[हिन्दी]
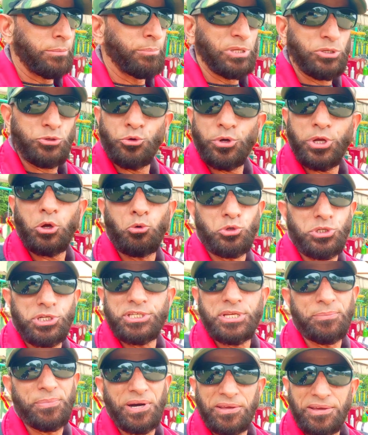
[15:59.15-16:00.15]
कि बच्चों की
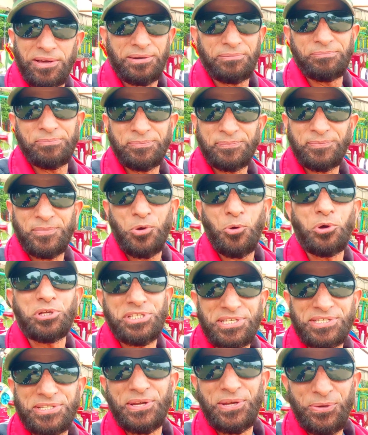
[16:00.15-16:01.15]
खुशी से बढ़कर कोई
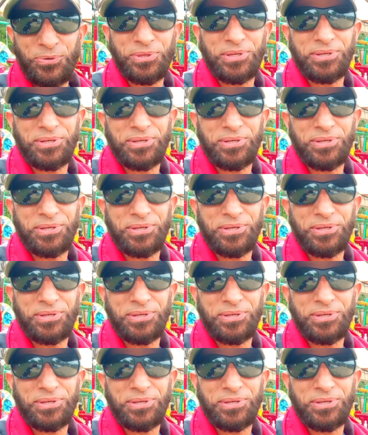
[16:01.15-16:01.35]
चीज़ नहीं